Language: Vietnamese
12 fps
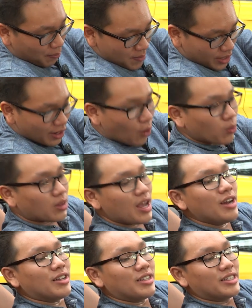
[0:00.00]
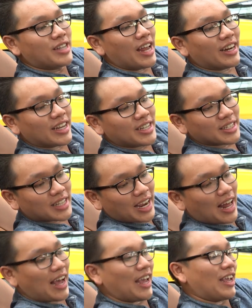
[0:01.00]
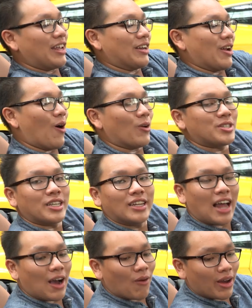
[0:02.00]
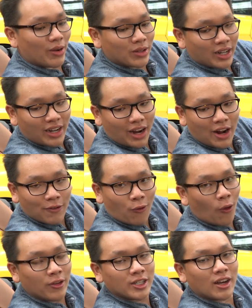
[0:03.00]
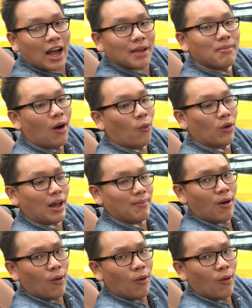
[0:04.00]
đặc biệt đầu tiên trên cái chiếc xe này đó chính là khoang nội thất đã được phối giữa hai màu là